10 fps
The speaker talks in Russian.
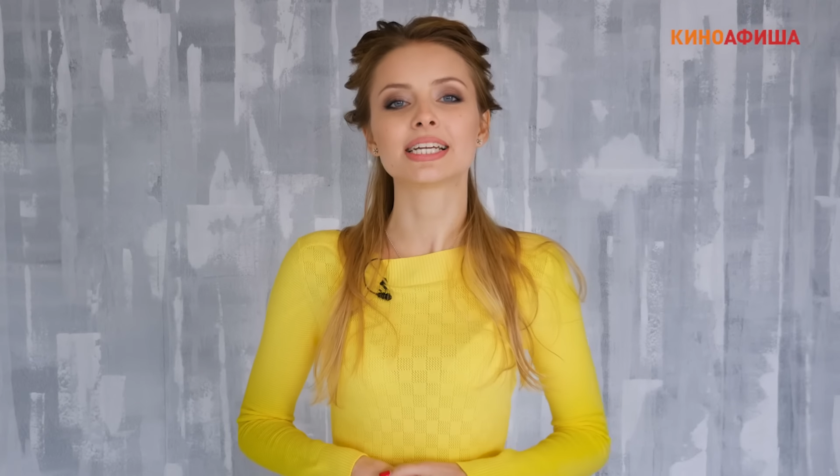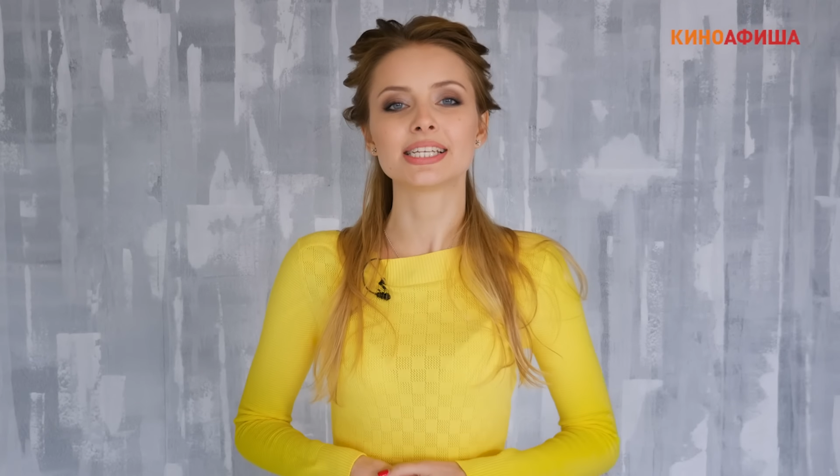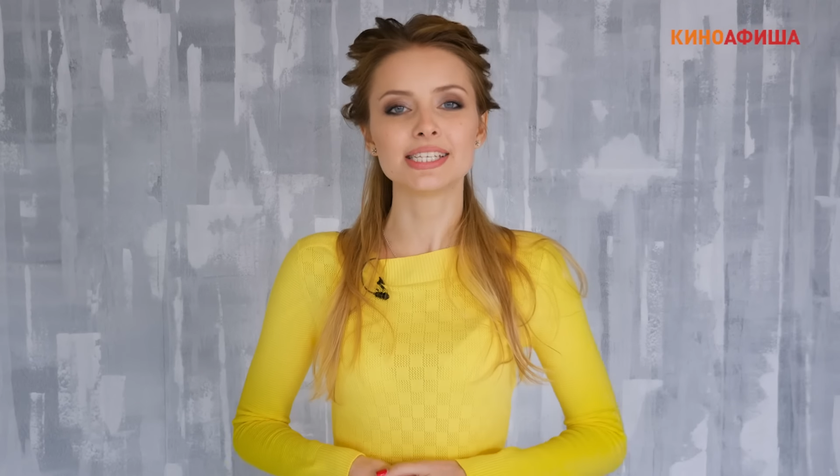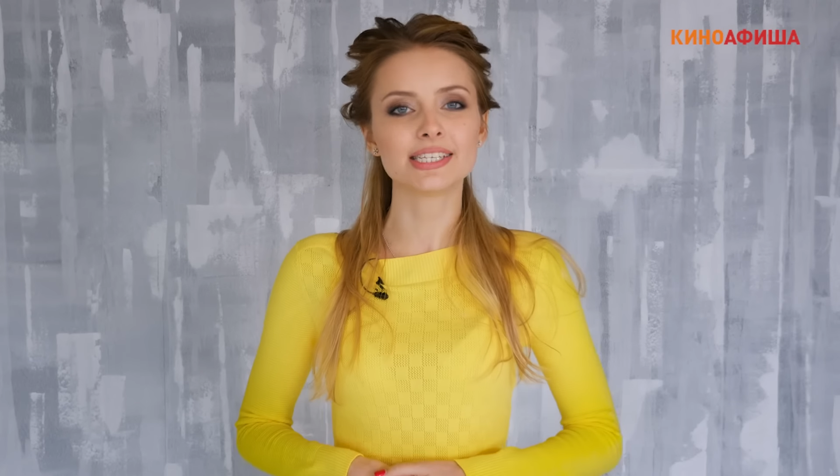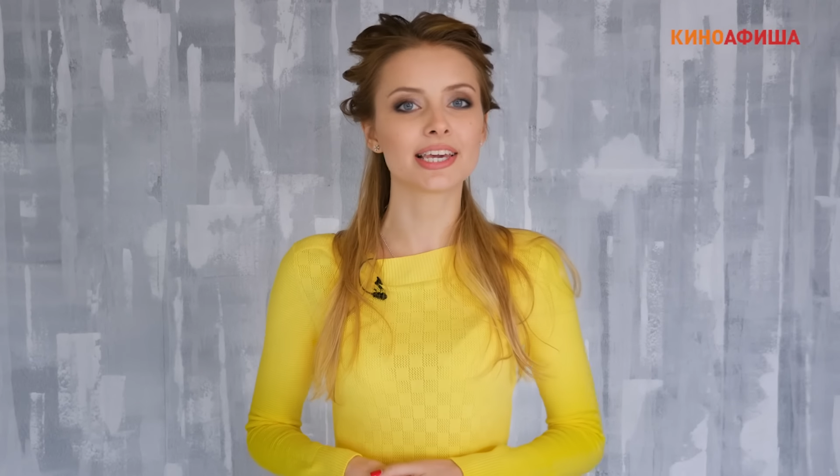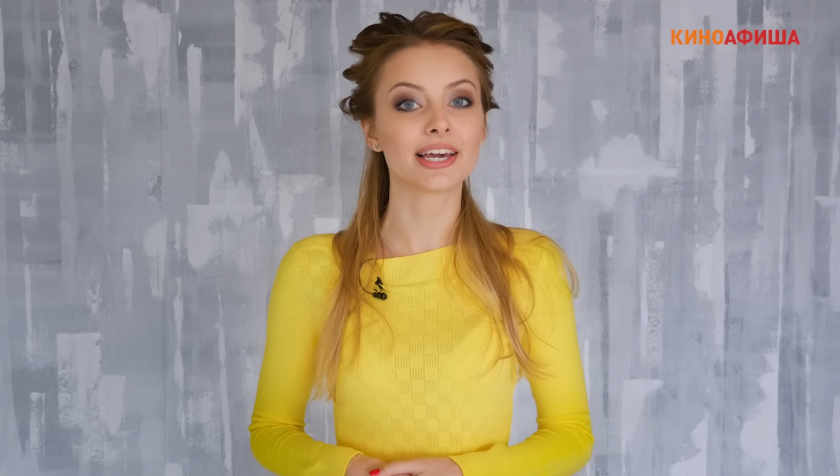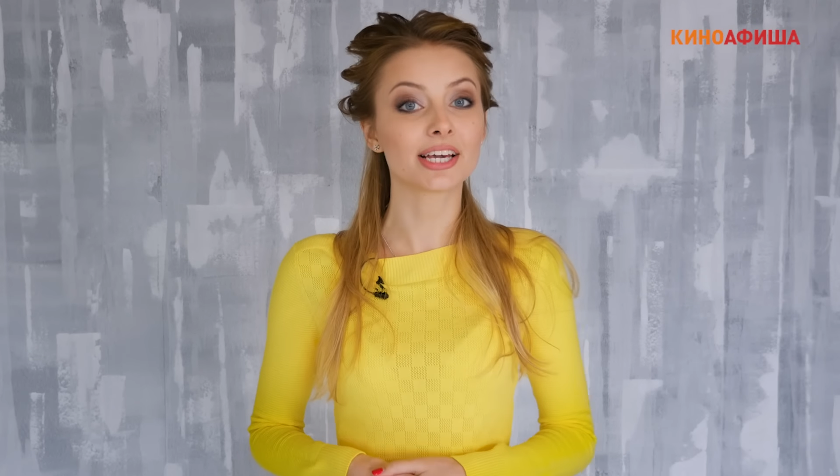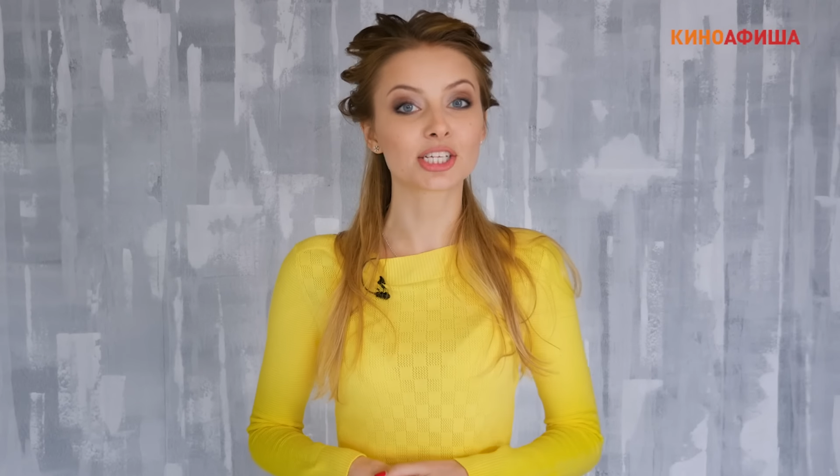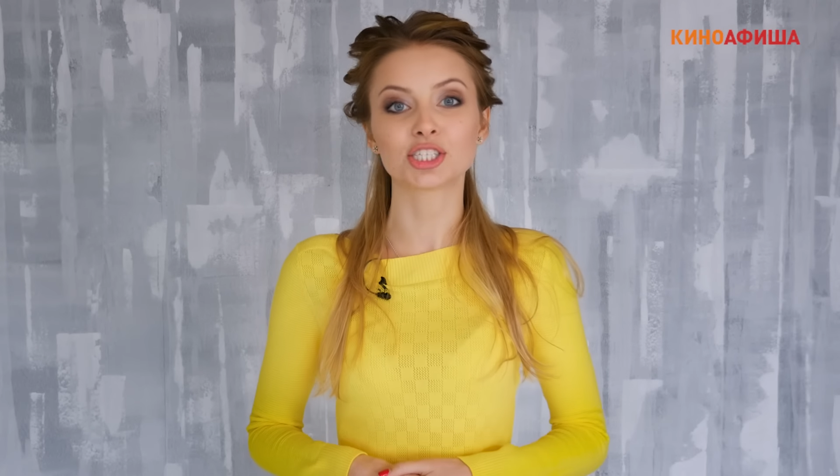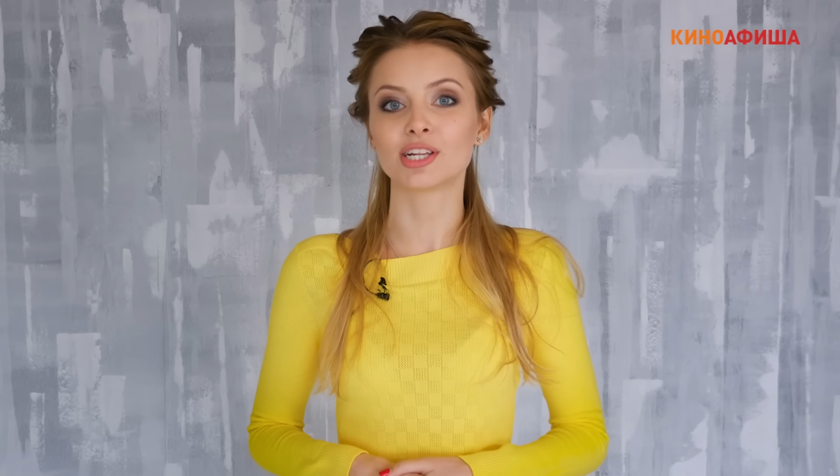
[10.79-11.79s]
российский
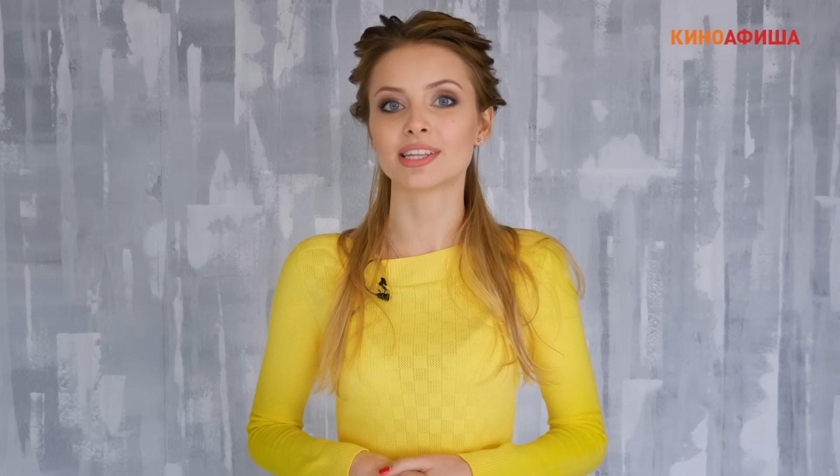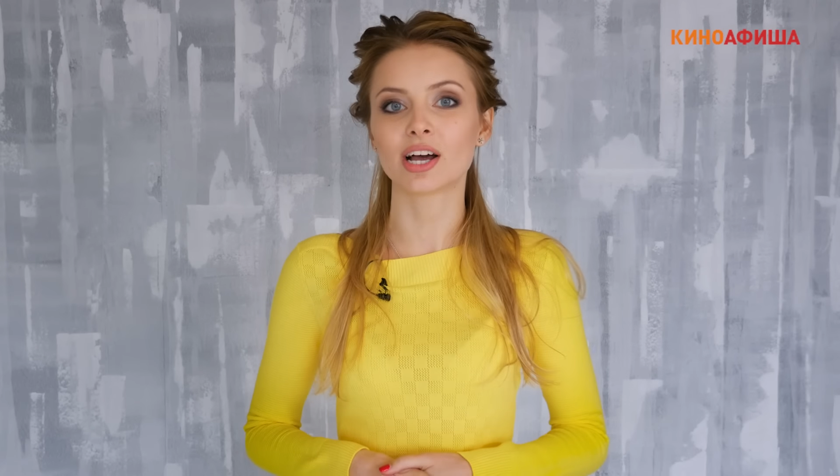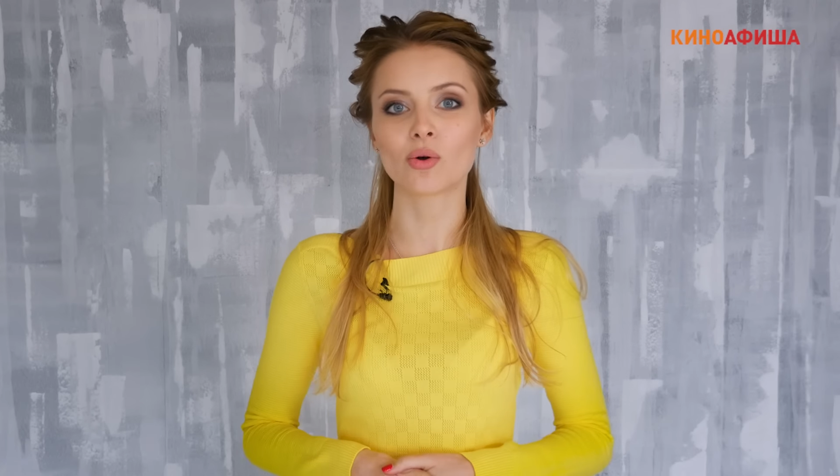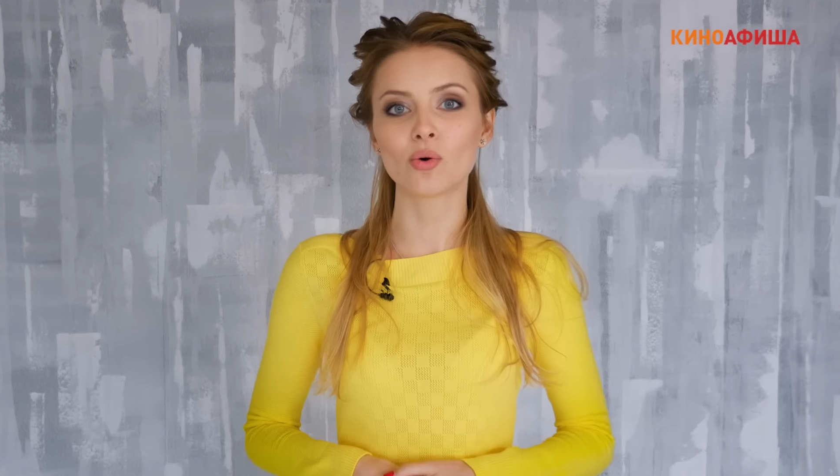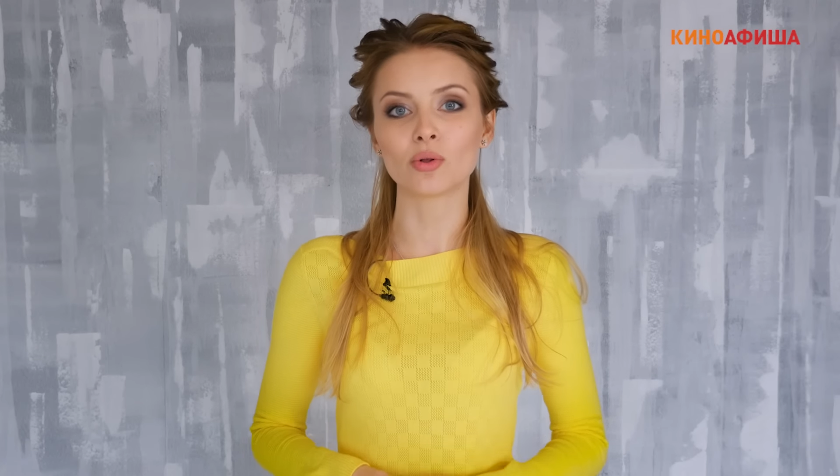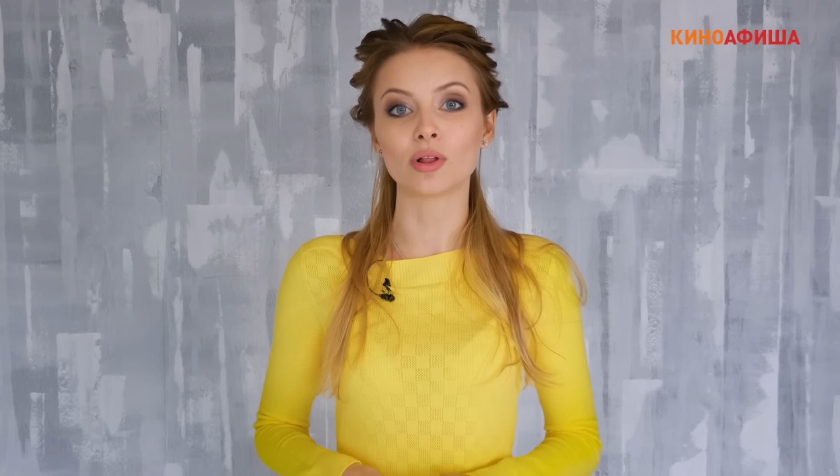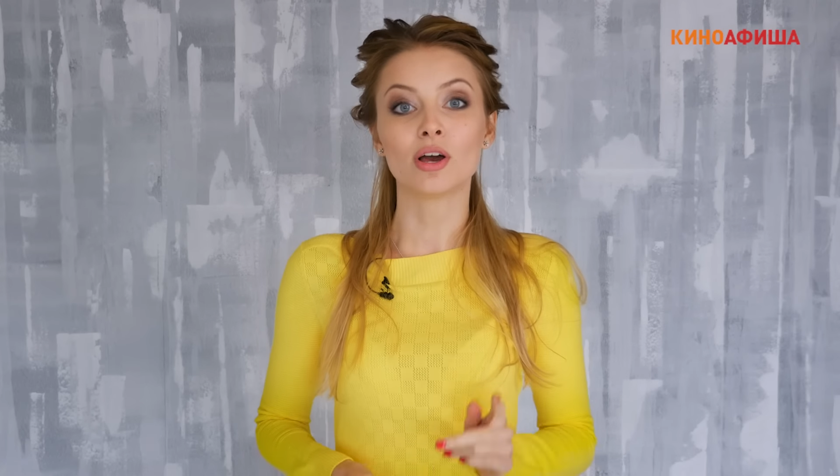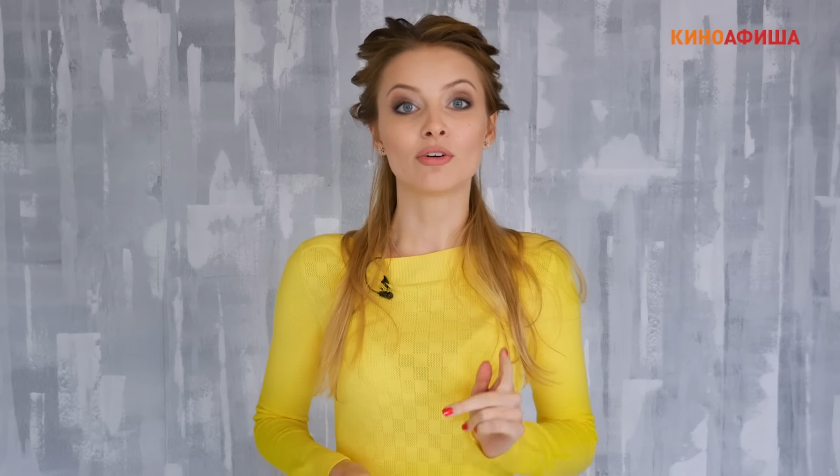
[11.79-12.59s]
экшен «Ледокол»,